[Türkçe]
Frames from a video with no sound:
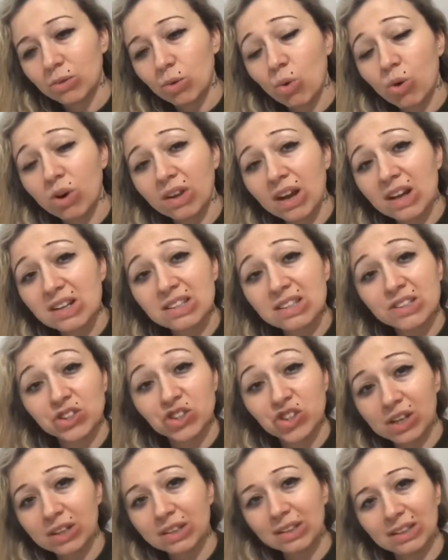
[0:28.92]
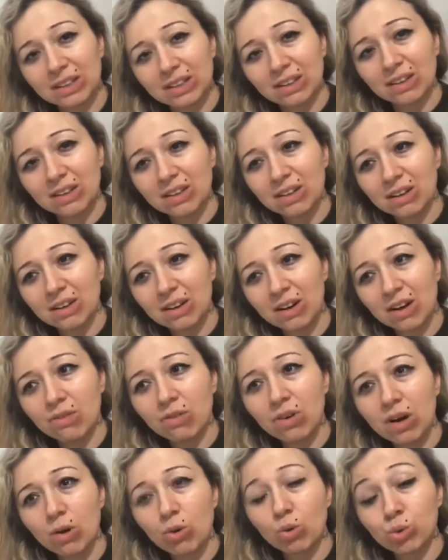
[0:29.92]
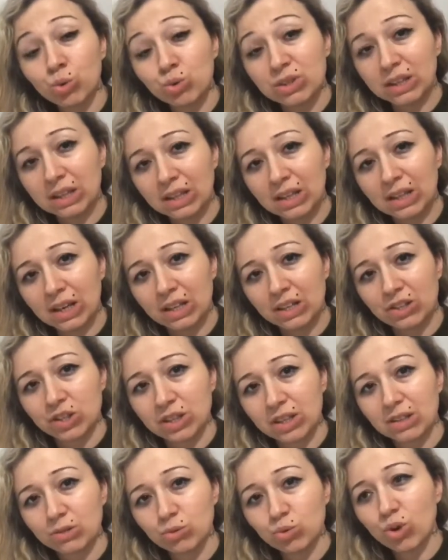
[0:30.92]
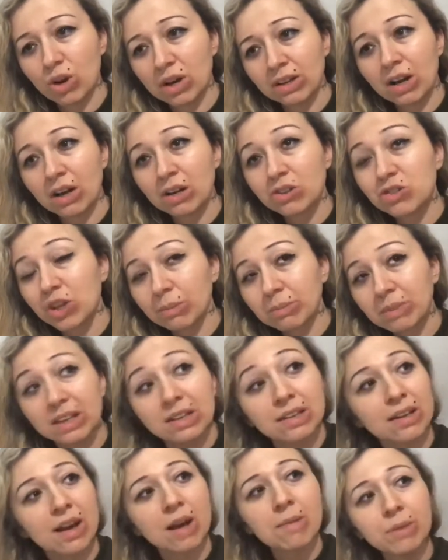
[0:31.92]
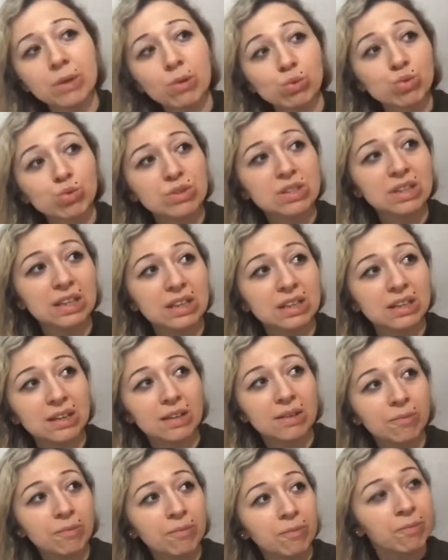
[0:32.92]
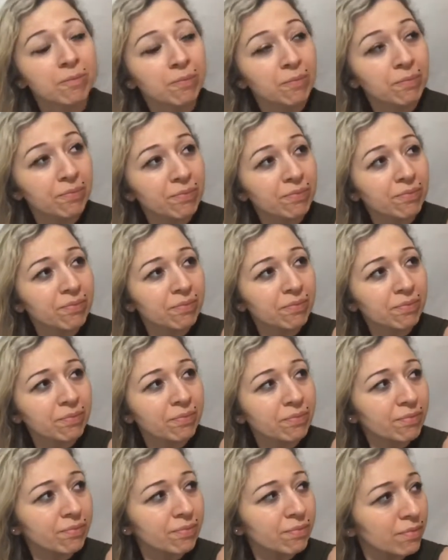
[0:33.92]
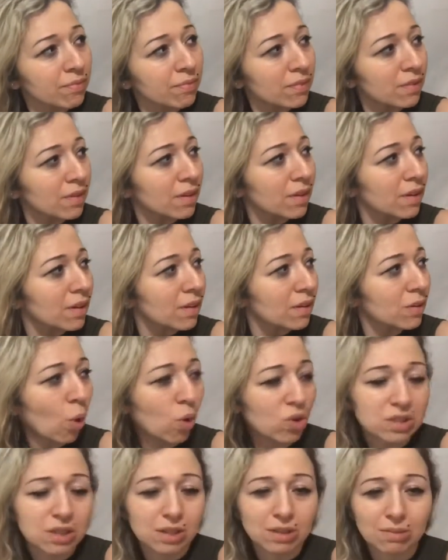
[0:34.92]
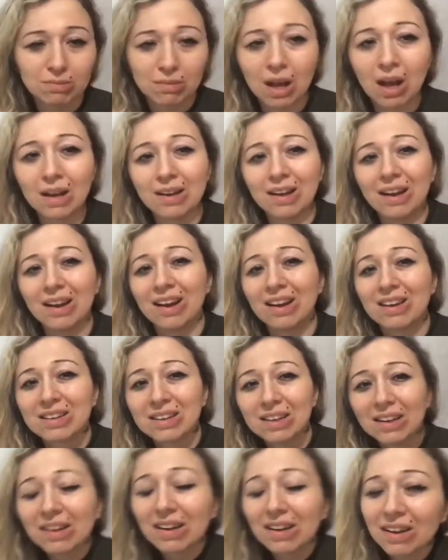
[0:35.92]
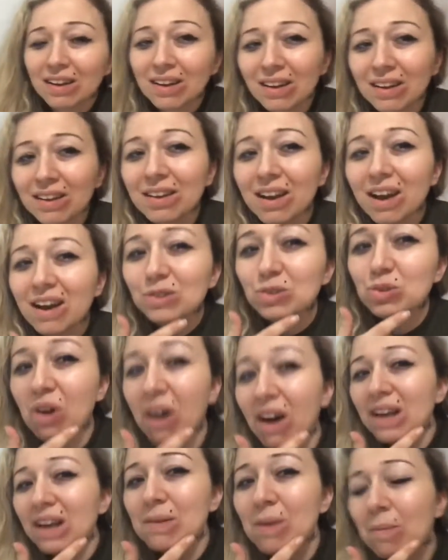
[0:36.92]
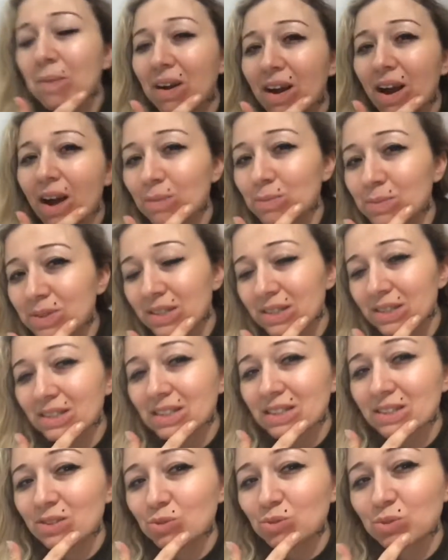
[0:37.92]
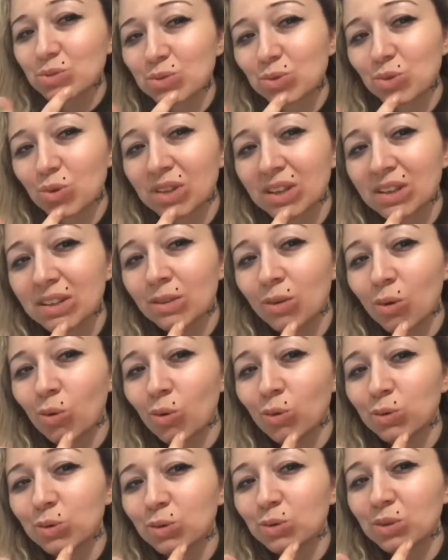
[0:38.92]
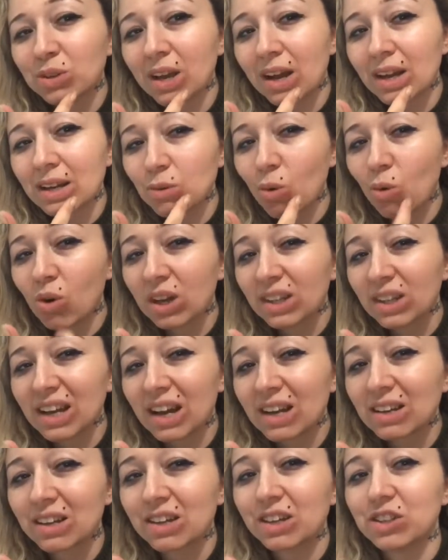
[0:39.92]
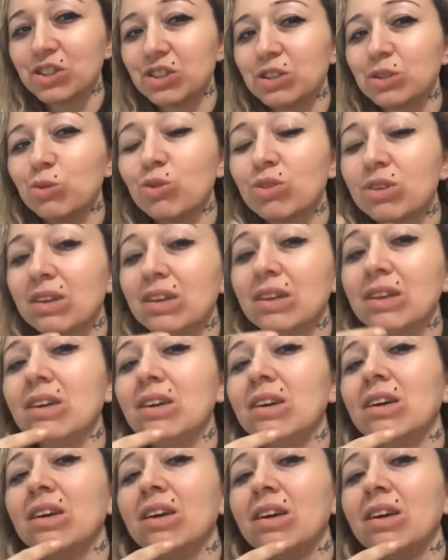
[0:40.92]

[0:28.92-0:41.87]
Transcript: o kadar sıcak ki Hava 32 derece. Şu an akşam gelirken bile 32. Hisse, hissedilen 60 net. Yok canım daha Yürüyerek döndüm. Ya şu halime bakar mısınız? Şu zonanın olduğu yer o kadar kaşınıyor ki.